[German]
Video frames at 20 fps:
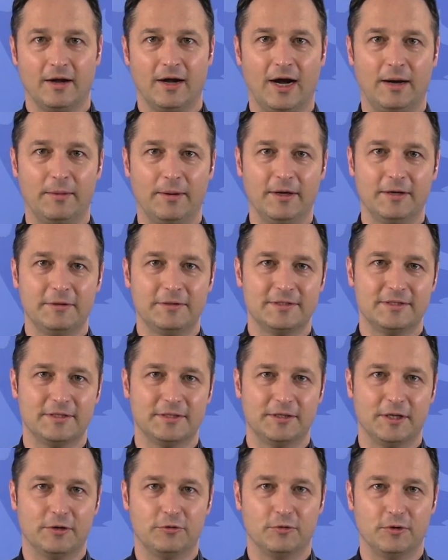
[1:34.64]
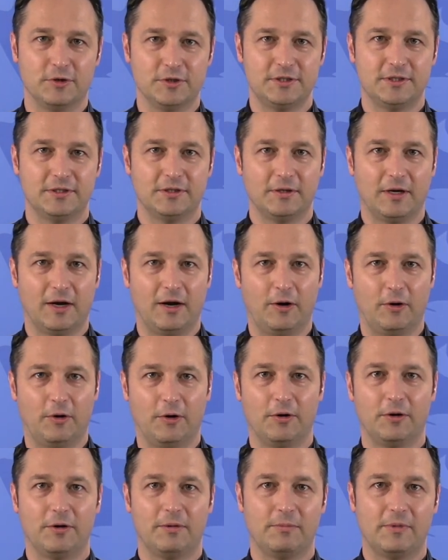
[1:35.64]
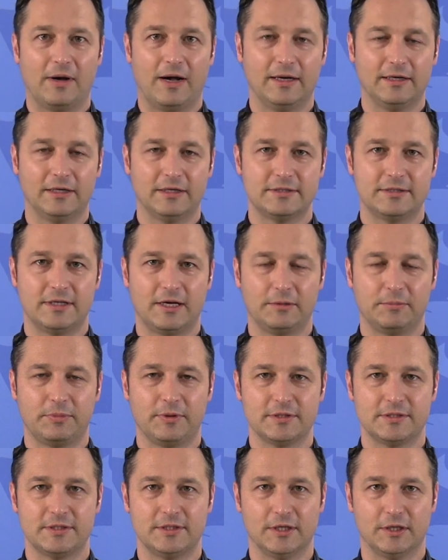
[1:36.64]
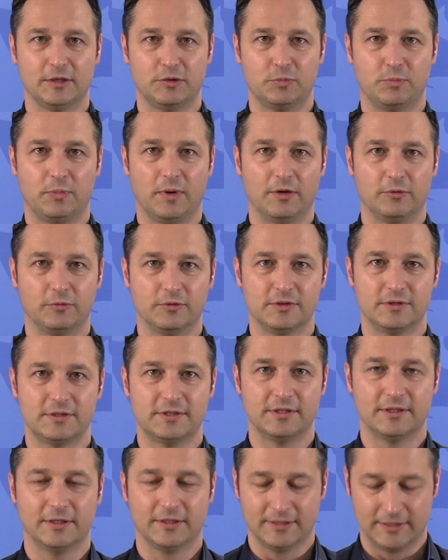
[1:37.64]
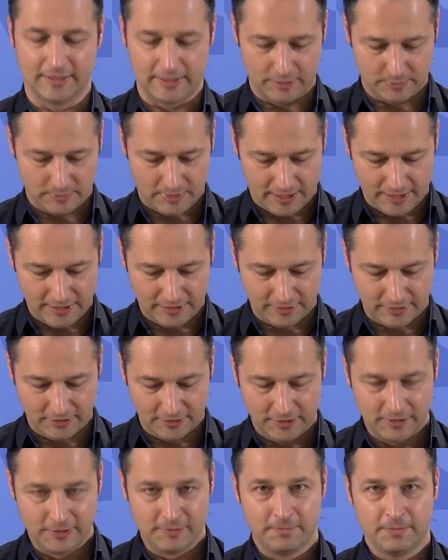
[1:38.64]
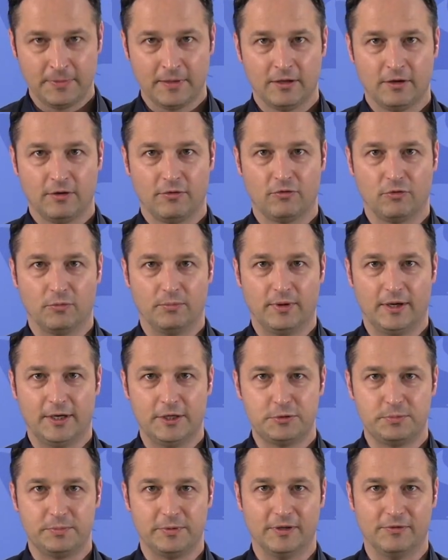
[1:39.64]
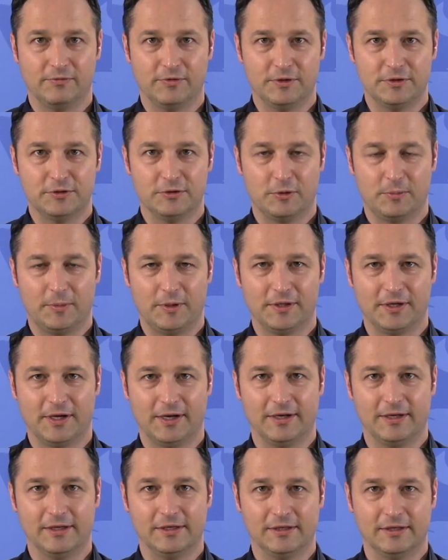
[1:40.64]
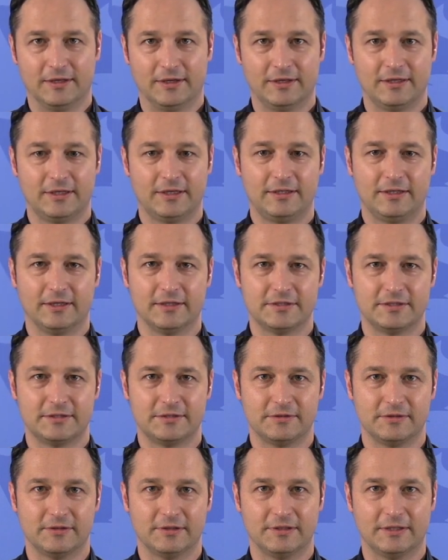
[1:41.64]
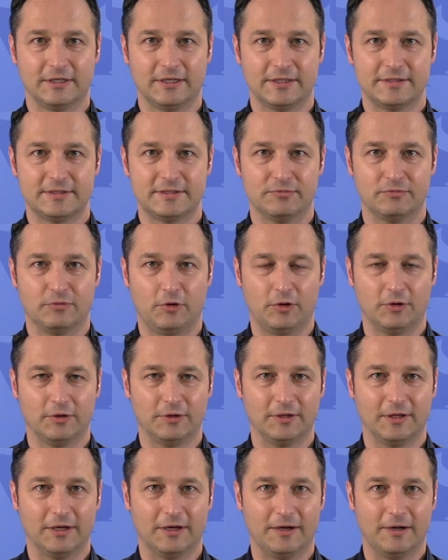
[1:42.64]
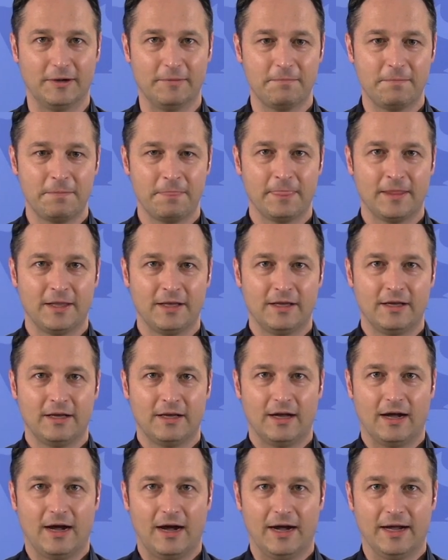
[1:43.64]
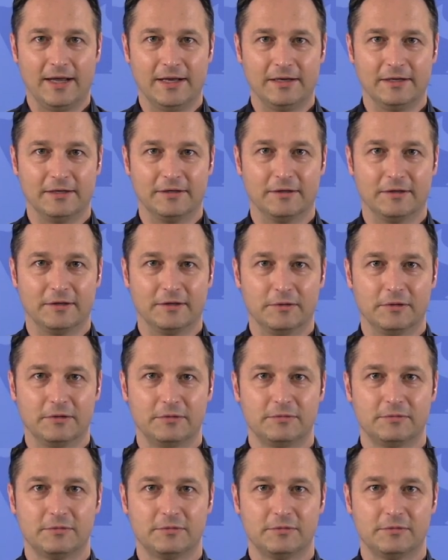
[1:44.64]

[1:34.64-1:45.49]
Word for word: Aber es sind natürlich auch andere Sachen passiert bei uns in der Gemeinde. Zum Beispiel will ich noch mal daran erinnern, dass äh, in den letzten Wochen ja einige